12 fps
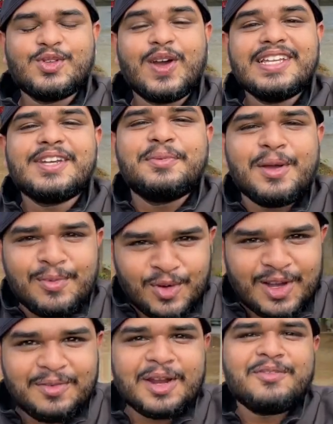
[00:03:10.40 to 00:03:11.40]
गई अभी हम
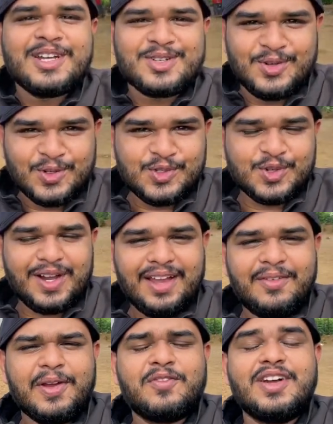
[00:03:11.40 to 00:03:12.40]
लोग का ब्रेकफास्ट हो चुका
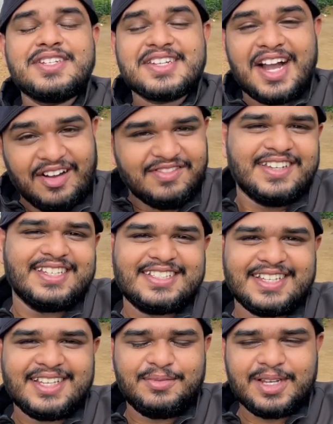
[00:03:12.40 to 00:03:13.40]
है ब्रेकफास्ट काफ़ी
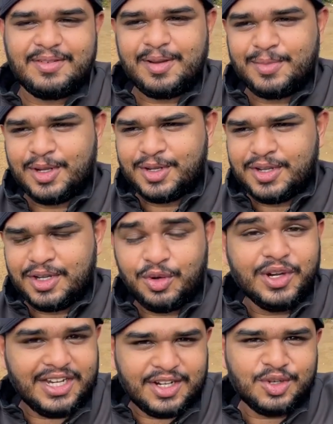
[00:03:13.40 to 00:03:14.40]
अच्छा था मतलब हम लोग
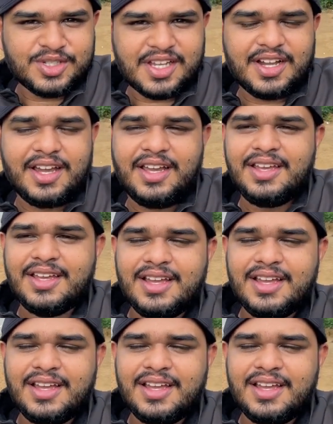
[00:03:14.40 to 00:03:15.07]
ओनियन uh, डोसा खाए